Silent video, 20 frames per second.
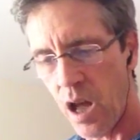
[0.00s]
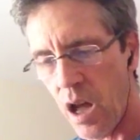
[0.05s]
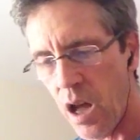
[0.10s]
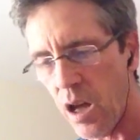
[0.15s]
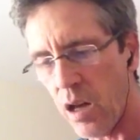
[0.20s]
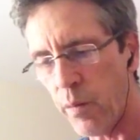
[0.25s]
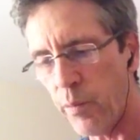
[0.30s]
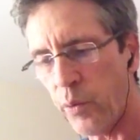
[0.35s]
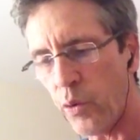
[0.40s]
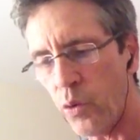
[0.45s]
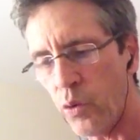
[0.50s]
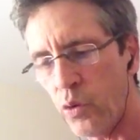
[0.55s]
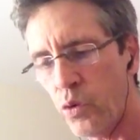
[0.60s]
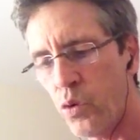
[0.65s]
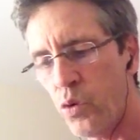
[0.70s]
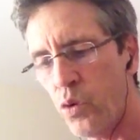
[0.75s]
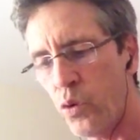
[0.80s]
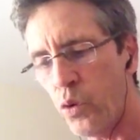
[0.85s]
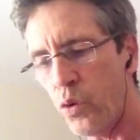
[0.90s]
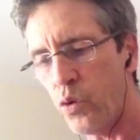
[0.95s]
Un prompt
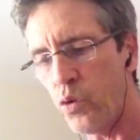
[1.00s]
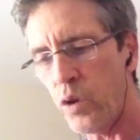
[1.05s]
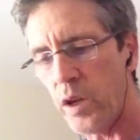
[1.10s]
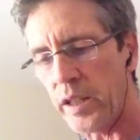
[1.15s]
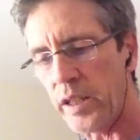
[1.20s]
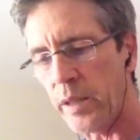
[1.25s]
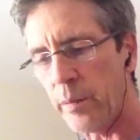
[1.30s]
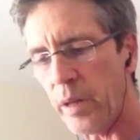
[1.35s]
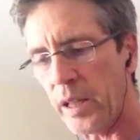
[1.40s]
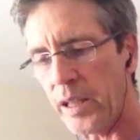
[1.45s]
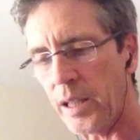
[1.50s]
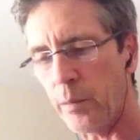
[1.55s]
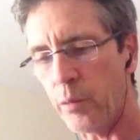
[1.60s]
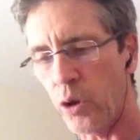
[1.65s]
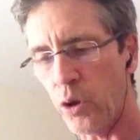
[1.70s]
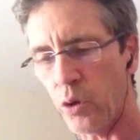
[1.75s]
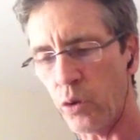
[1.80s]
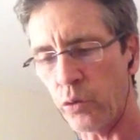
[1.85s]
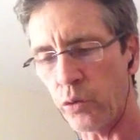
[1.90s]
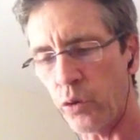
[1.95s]
courroux l'anima
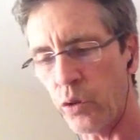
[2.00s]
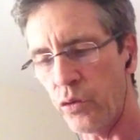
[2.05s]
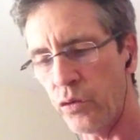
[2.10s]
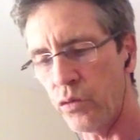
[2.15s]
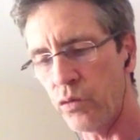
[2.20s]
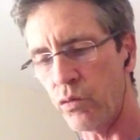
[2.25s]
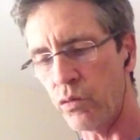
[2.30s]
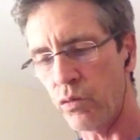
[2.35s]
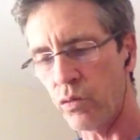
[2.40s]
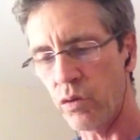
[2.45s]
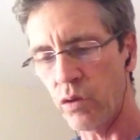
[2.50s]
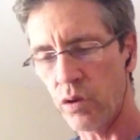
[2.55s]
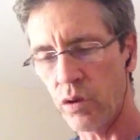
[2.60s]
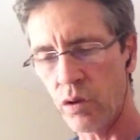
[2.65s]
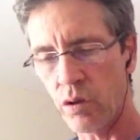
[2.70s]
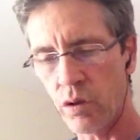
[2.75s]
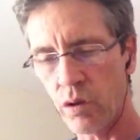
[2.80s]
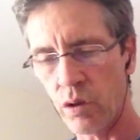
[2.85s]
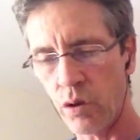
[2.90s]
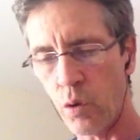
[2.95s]
d'abord contre vous.
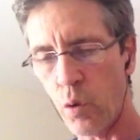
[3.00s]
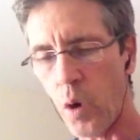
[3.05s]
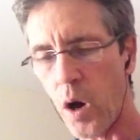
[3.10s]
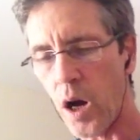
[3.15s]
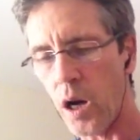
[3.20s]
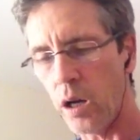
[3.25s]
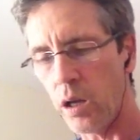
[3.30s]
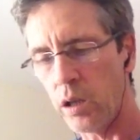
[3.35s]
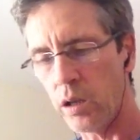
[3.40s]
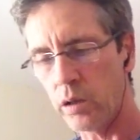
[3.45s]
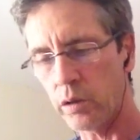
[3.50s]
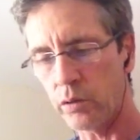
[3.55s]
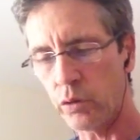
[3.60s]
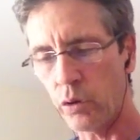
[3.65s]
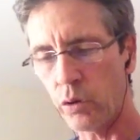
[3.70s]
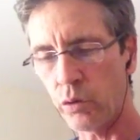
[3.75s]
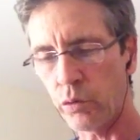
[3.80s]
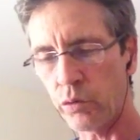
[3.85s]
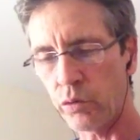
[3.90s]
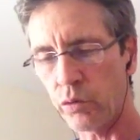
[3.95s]
Quoi
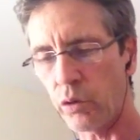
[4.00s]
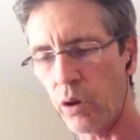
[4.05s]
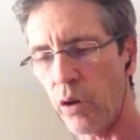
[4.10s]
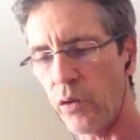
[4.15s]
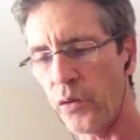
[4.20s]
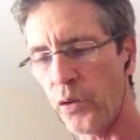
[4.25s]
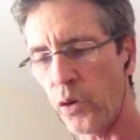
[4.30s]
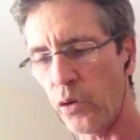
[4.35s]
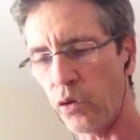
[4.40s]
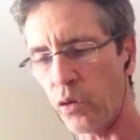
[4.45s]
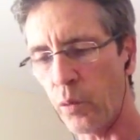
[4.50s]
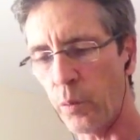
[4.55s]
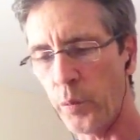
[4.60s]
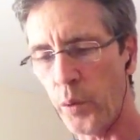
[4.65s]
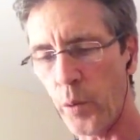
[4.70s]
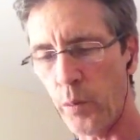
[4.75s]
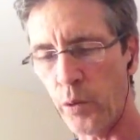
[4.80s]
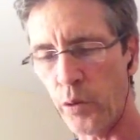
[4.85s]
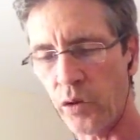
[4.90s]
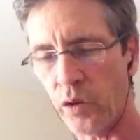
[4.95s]
de contes d'enfants, son
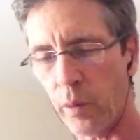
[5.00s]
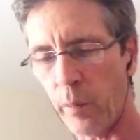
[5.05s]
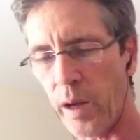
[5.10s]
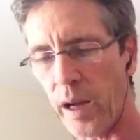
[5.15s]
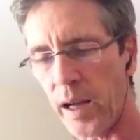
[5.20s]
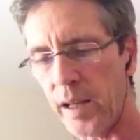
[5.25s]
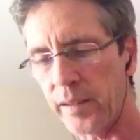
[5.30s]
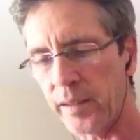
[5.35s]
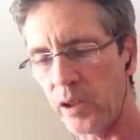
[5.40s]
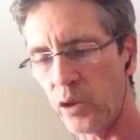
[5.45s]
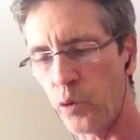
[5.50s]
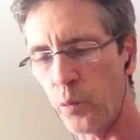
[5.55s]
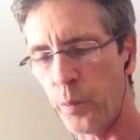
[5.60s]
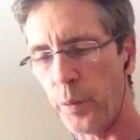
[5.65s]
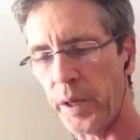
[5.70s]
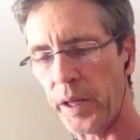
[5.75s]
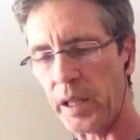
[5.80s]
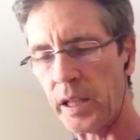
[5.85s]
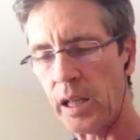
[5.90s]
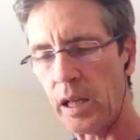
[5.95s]
peuple s'embarrasse et du
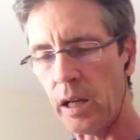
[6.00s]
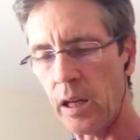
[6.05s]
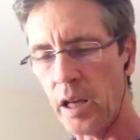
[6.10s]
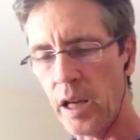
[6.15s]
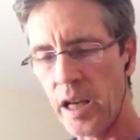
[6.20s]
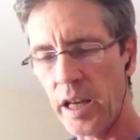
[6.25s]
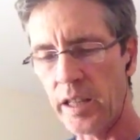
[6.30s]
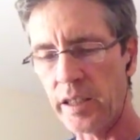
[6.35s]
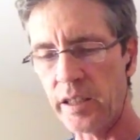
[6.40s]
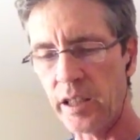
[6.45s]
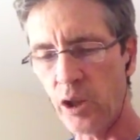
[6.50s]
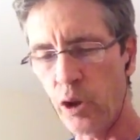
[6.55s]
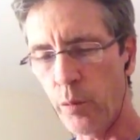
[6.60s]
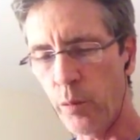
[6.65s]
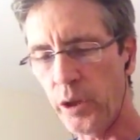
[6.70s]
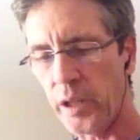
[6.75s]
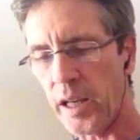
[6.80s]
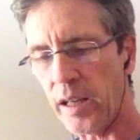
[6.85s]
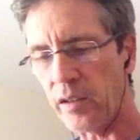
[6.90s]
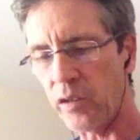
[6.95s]
péril qui le
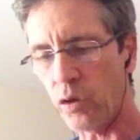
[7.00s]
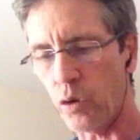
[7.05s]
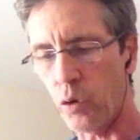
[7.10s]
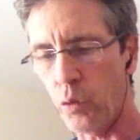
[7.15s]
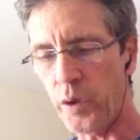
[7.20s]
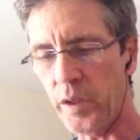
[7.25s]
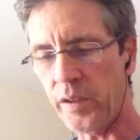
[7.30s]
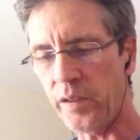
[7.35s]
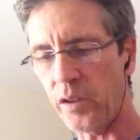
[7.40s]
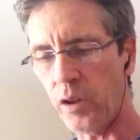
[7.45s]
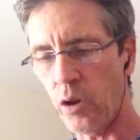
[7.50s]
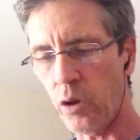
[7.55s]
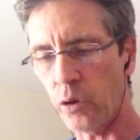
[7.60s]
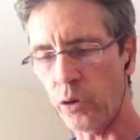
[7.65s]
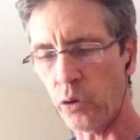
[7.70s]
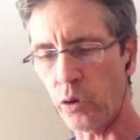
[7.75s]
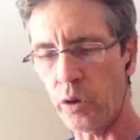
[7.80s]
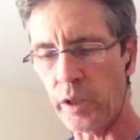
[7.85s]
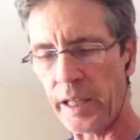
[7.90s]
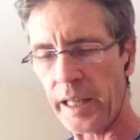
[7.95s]
menace, lui seul
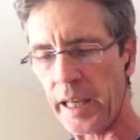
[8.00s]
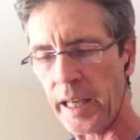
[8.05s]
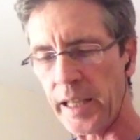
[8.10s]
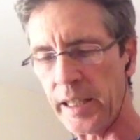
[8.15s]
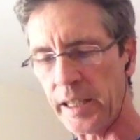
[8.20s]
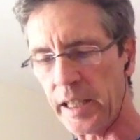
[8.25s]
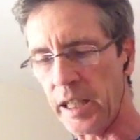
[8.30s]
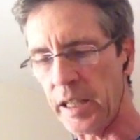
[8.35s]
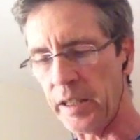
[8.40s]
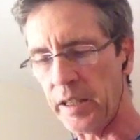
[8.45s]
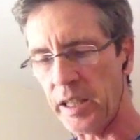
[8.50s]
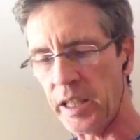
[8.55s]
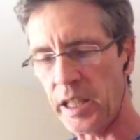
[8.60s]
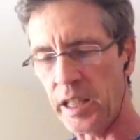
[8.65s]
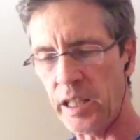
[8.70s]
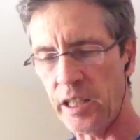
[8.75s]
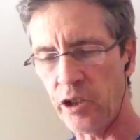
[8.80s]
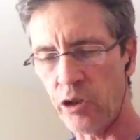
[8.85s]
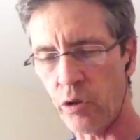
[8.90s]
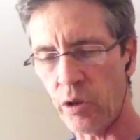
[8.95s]
entre les Grecs, il
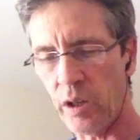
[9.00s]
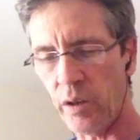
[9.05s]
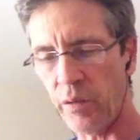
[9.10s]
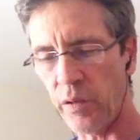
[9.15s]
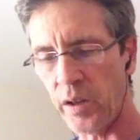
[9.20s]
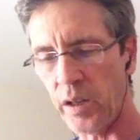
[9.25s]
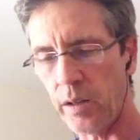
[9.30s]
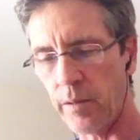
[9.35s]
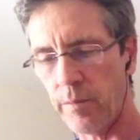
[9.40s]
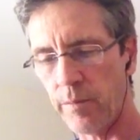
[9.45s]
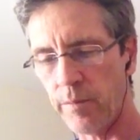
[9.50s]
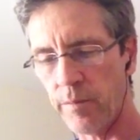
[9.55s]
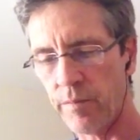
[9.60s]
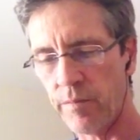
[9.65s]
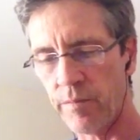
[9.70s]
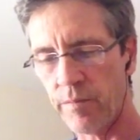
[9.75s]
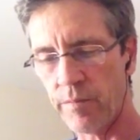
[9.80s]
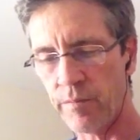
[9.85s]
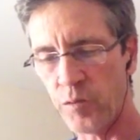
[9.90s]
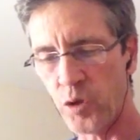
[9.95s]
néglige les faits.
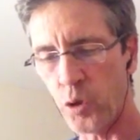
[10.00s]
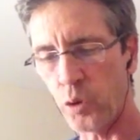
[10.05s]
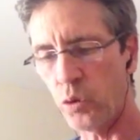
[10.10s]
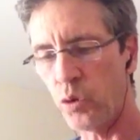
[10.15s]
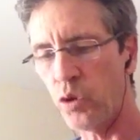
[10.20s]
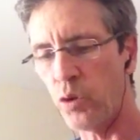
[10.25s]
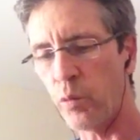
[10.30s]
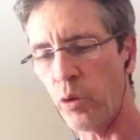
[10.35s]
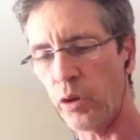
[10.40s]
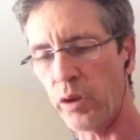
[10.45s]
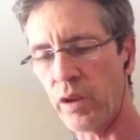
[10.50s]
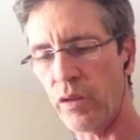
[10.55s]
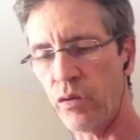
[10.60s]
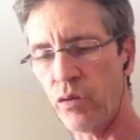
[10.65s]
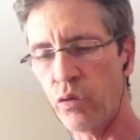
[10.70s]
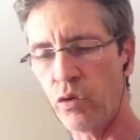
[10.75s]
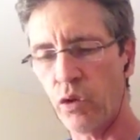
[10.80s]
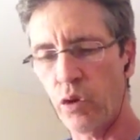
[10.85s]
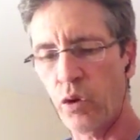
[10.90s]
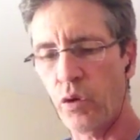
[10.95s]
Que ne
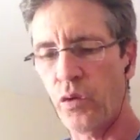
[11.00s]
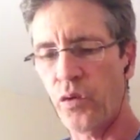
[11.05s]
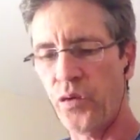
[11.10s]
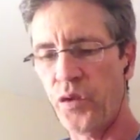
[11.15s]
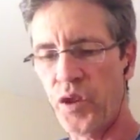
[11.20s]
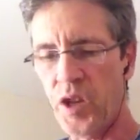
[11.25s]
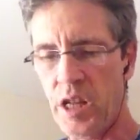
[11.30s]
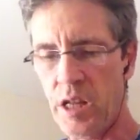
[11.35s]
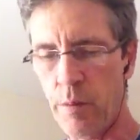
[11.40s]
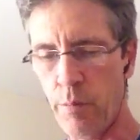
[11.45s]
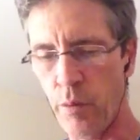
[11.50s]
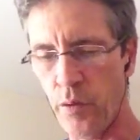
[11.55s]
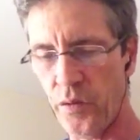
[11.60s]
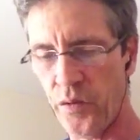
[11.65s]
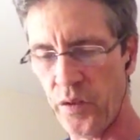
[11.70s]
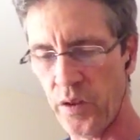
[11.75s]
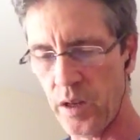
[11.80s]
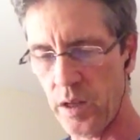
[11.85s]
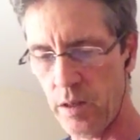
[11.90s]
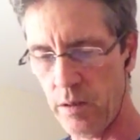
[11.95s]
demandez-vous ce que Philippe
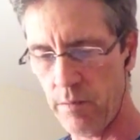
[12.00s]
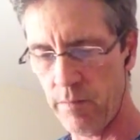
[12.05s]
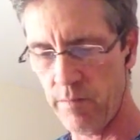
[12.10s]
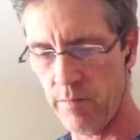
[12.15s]
fait